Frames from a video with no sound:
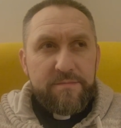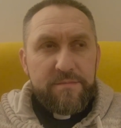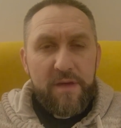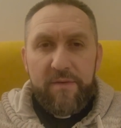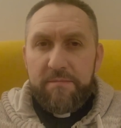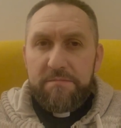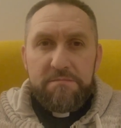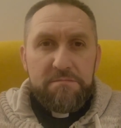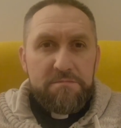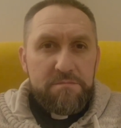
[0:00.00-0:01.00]
nie wiem,
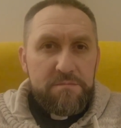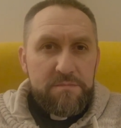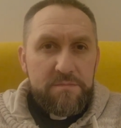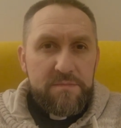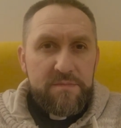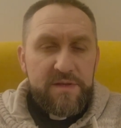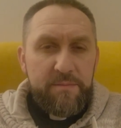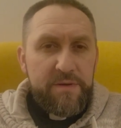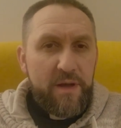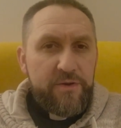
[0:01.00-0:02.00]

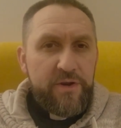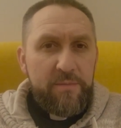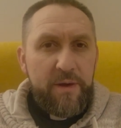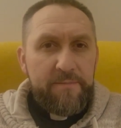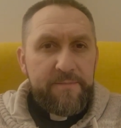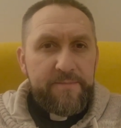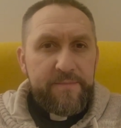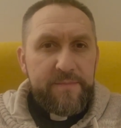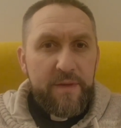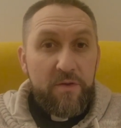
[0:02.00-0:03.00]
zapytaj siebie,
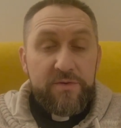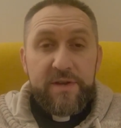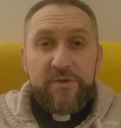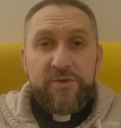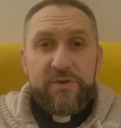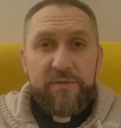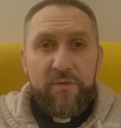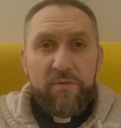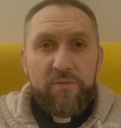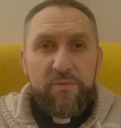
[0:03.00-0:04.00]
rozejrzyj się
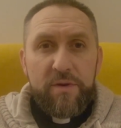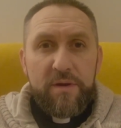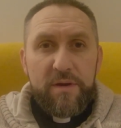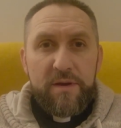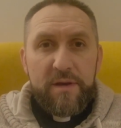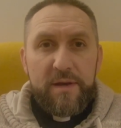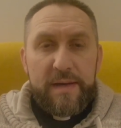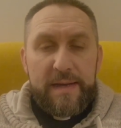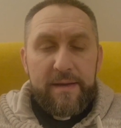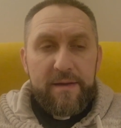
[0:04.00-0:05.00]
wokół.
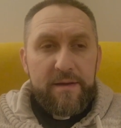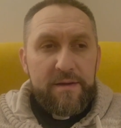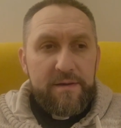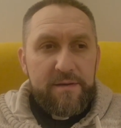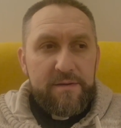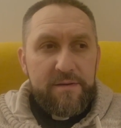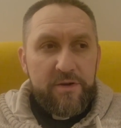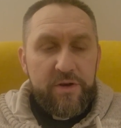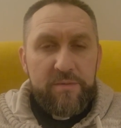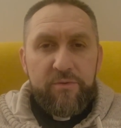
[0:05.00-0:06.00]
E,
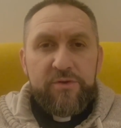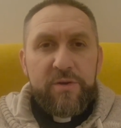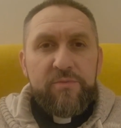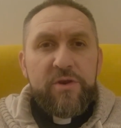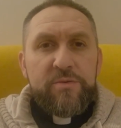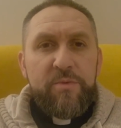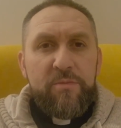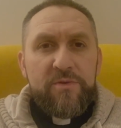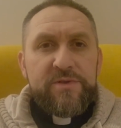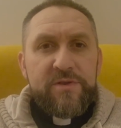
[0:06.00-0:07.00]
jeżeli potrzebujesz
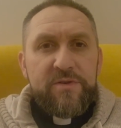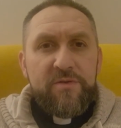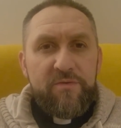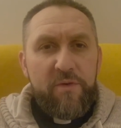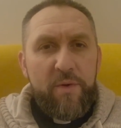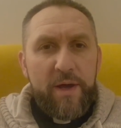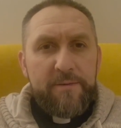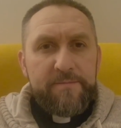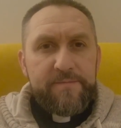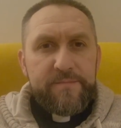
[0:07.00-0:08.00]
pomocy, wołaj.
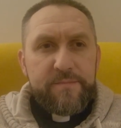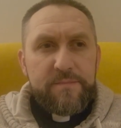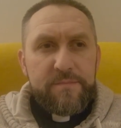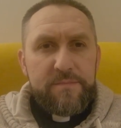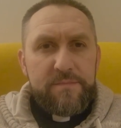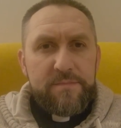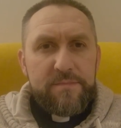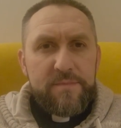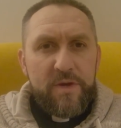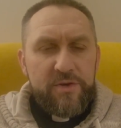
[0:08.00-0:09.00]

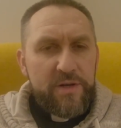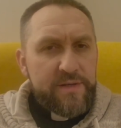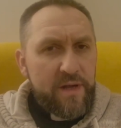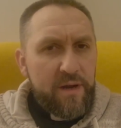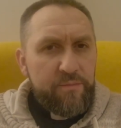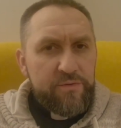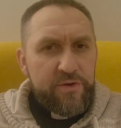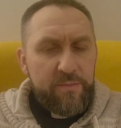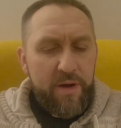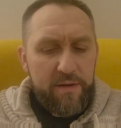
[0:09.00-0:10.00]
Jeżeli jest taka
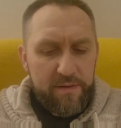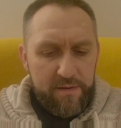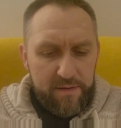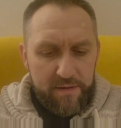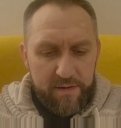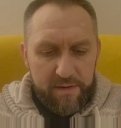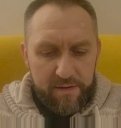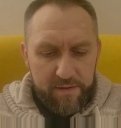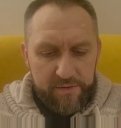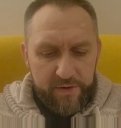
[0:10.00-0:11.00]
potrzeba,
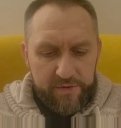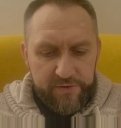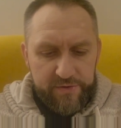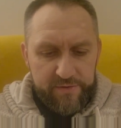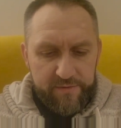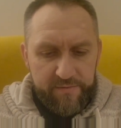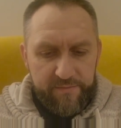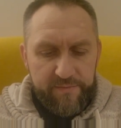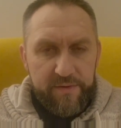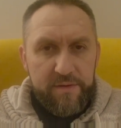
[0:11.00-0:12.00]
gdzieś
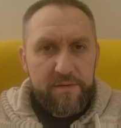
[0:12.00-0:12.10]
w e,